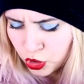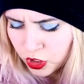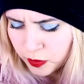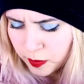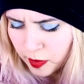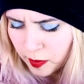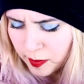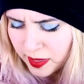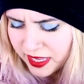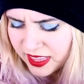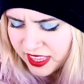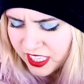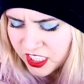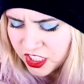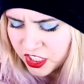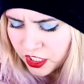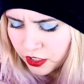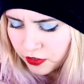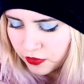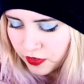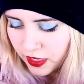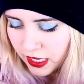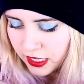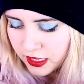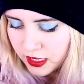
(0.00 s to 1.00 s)
czy pamiętasz
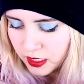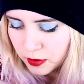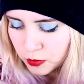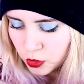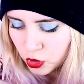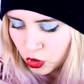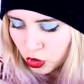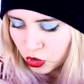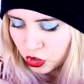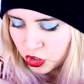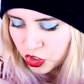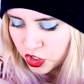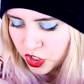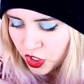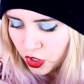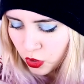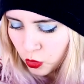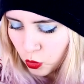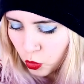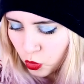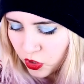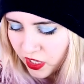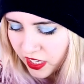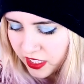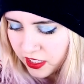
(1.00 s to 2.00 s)
jak w jednym z
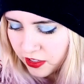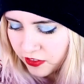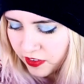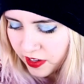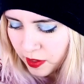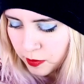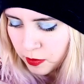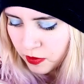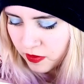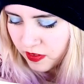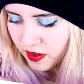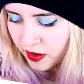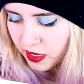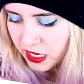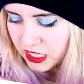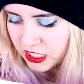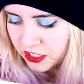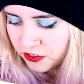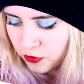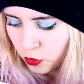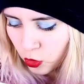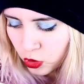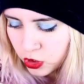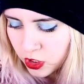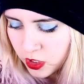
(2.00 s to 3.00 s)
odcinków, kiedy
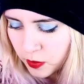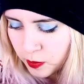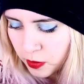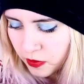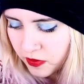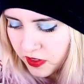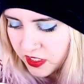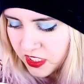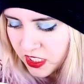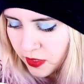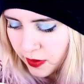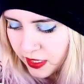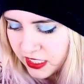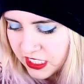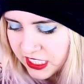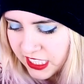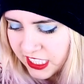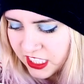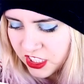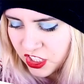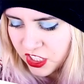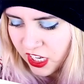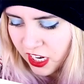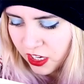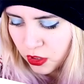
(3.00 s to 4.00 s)
farbowałaś włosy, powiedziałaś
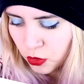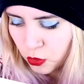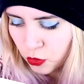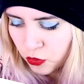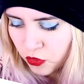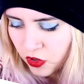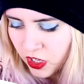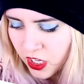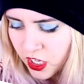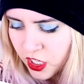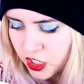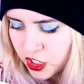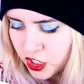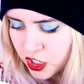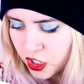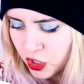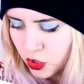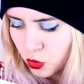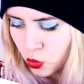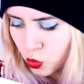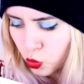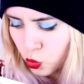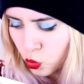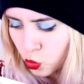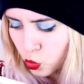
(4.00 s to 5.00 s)
dla żartów, że
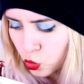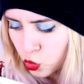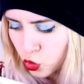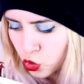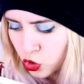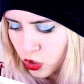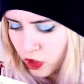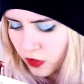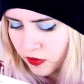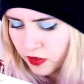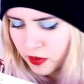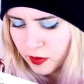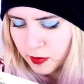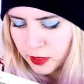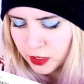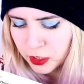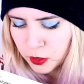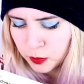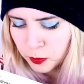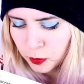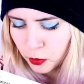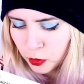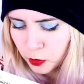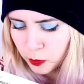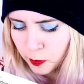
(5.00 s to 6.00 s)
turkusowe
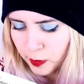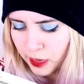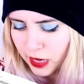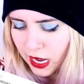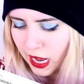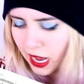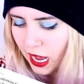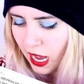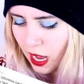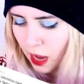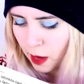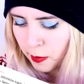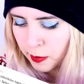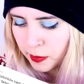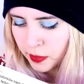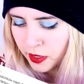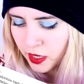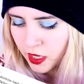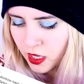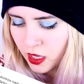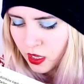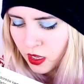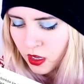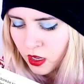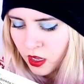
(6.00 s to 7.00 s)
masz pod
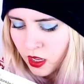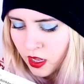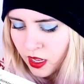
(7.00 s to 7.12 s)
pachami?